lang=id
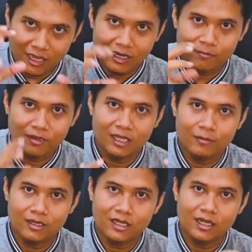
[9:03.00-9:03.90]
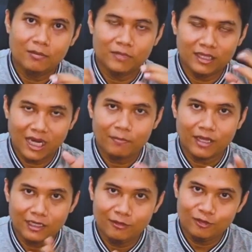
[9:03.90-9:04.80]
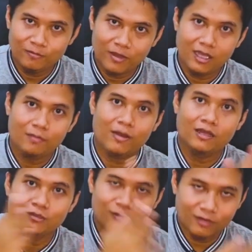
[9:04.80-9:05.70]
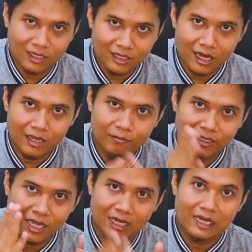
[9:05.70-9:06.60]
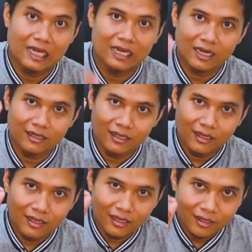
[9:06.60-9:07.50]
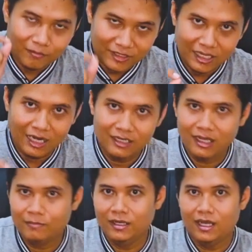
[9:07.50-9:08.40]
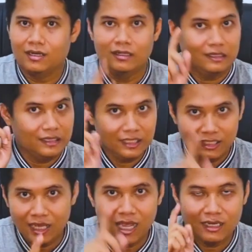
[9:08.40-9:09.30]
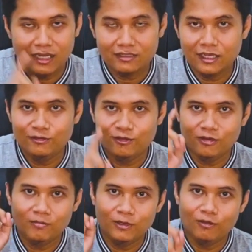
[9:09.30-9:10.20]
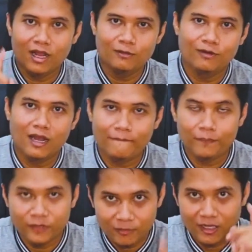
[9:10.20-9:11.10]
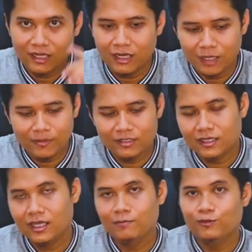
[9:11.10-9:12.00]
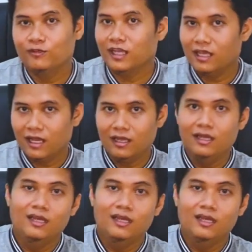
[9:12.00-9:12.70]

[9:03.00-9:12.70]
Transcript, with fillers: cara bagaimana menerapkan itu supaya masuk ke dalam pikiran Anda dan berjalan dengan benar. Tidak ada saya nyuruh mengulang-ulang. Coba deh Anda baca yang buku saya